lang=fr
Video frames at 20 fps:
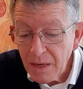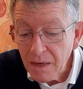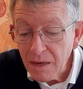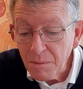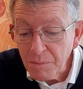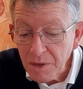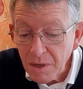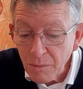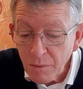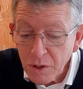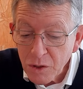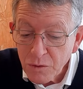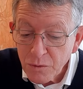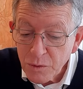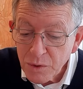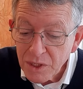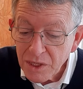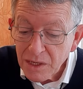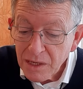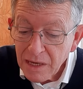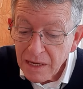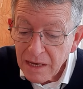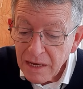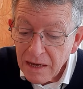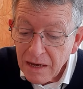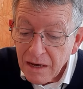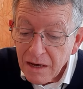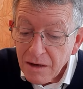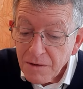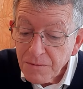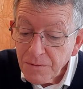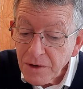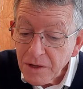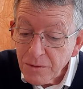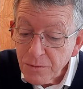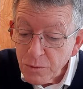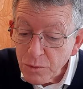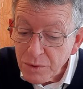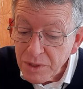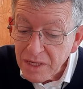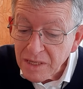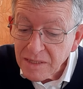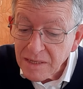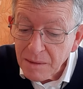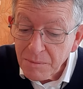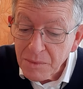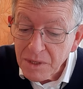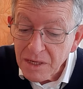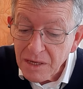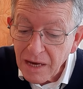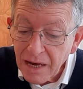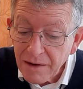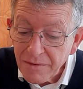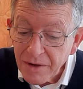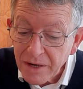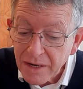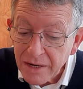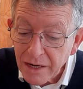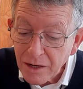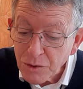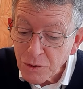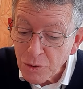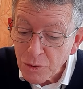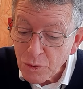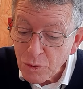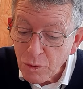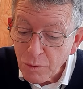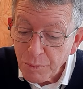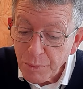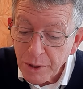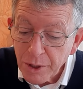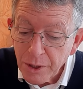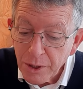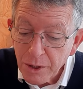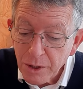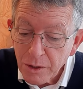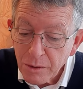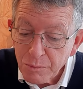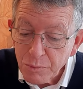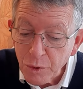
Eh bien moi je vous dis, faites-vous des amis avec l'argent trompeur